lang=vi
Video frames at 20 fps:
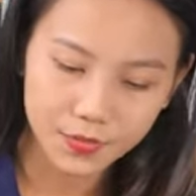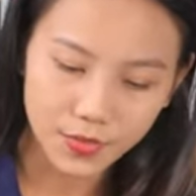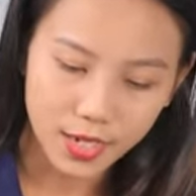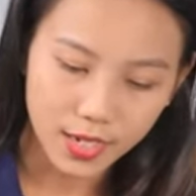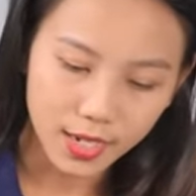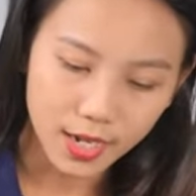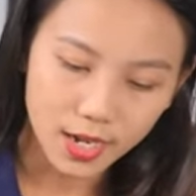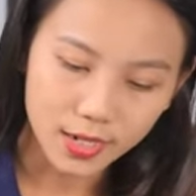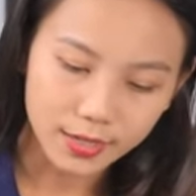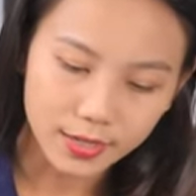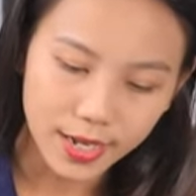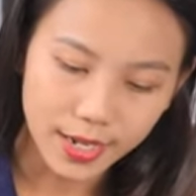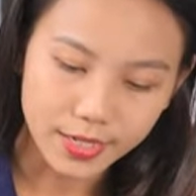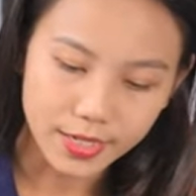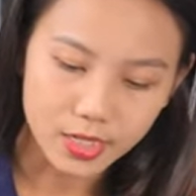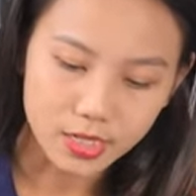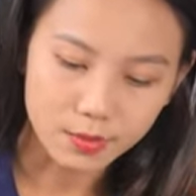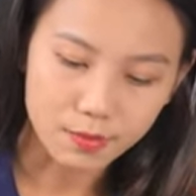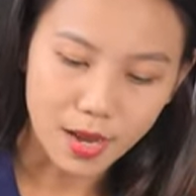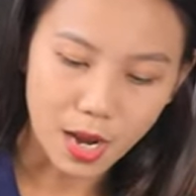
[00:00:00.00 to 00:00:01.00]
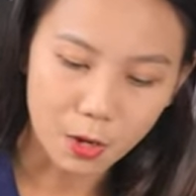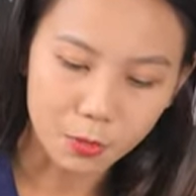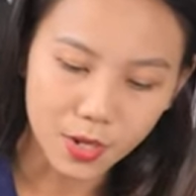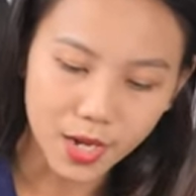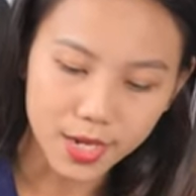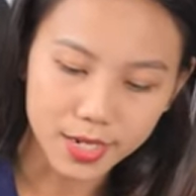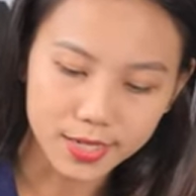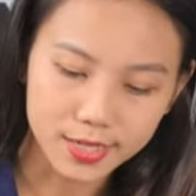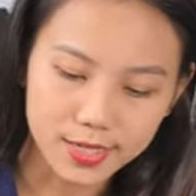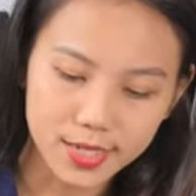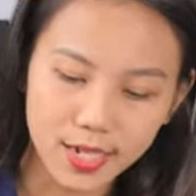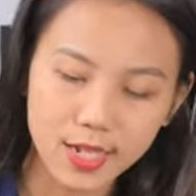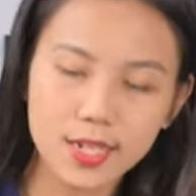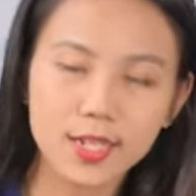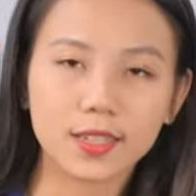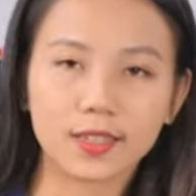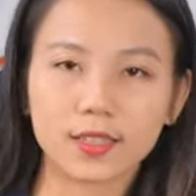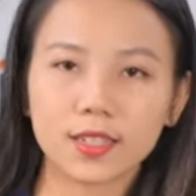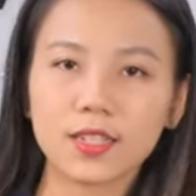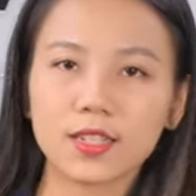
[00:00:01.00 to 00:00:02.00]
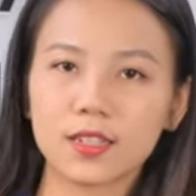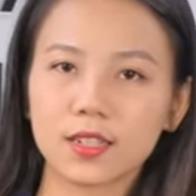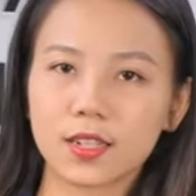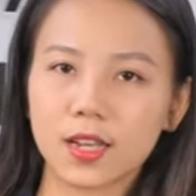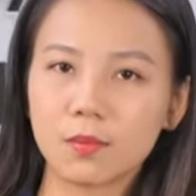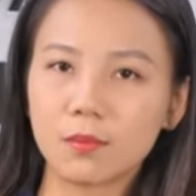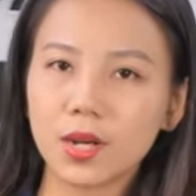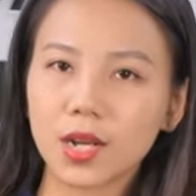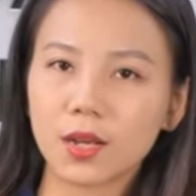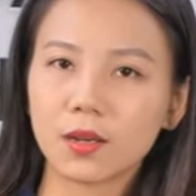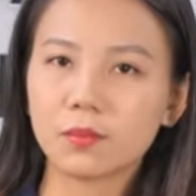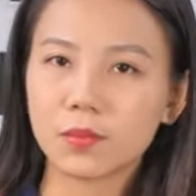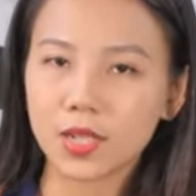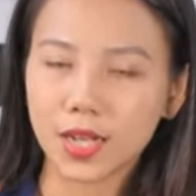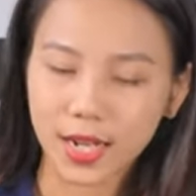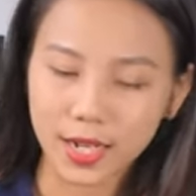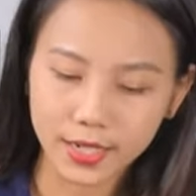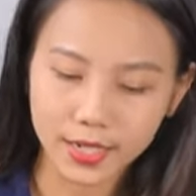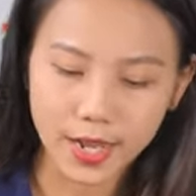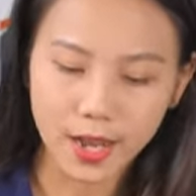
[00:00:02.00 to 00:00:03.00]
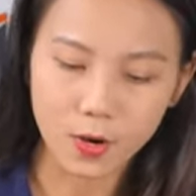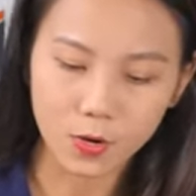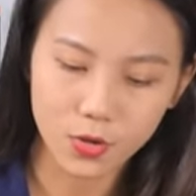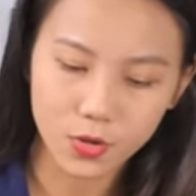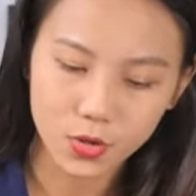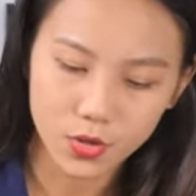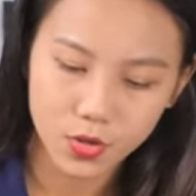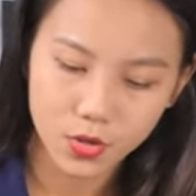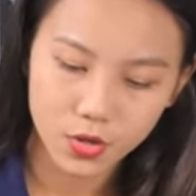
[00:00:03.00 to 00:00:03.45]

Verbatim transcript: Và các đèn chỉ báo này sẽ hiển thị các mức âm lượng khác nhau.